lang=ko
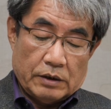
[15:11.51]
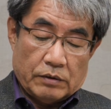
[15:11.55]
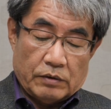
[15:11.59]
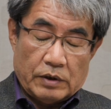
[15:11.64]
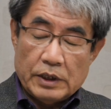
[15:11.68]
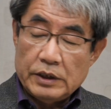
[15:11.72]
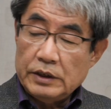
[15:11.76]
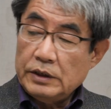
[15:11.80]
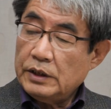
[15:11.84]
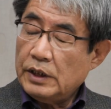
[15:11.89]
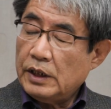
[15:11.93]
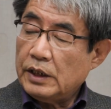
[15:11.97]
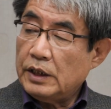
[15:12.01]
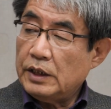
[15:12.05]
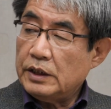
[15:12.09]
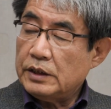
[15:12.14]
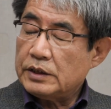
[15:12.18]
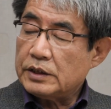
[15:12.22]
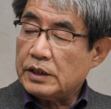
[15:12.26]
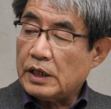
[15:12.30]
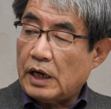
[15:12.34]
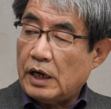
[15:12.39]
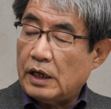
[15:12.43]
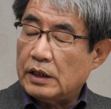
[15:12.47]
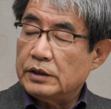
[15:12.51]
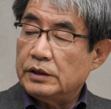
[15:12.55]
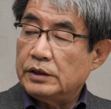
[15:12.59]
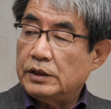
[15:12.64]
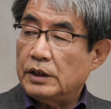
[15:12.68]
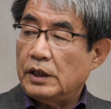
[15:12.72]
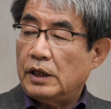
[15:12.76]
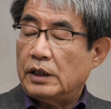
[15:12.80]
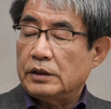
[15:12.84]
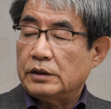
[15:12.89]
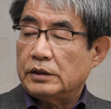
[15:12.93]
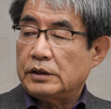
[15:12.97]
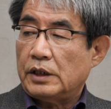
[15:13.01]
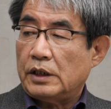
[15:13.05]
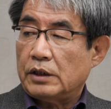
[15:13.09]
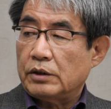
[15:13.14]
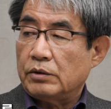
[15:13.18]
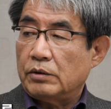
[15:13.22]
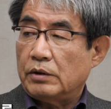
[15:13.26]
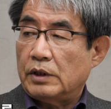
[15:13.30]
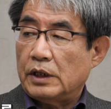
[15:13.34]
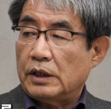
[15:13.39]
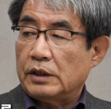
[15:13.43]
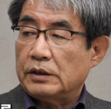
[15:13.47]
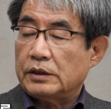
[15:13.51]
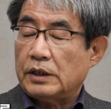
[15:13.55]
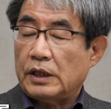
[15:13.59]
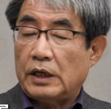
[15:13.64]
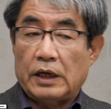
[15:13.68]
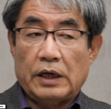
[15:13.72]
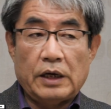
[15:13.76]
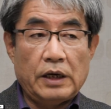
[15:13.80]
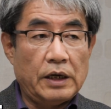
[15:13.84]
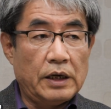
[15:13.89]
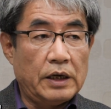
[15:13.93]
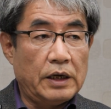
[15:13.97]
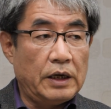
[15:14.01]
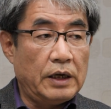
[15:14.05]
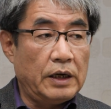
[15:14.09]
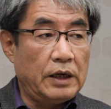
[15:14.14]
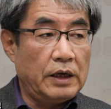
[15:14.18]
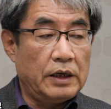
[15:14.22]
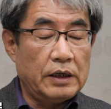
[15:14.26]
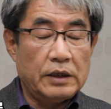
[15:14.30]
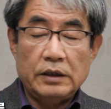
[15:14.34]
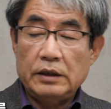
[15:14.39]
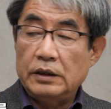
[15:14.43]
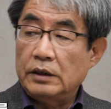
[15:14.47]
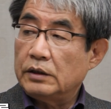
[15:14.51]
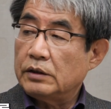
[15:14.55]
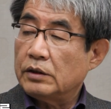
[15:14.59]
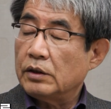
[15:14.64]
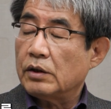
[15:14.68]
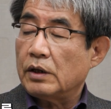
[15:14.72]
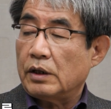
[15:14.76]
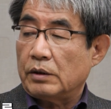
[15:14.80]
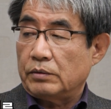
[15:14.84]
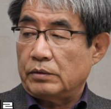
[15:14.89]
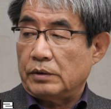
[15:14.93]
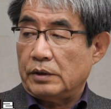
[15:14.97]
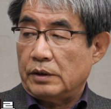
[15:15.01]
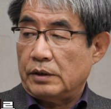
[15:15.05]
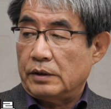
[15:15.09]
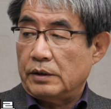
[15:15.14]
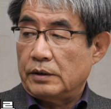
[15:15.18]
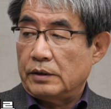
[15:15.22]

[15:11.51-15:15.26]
굉장히 장시간 착용하는 사례가 있더라고요.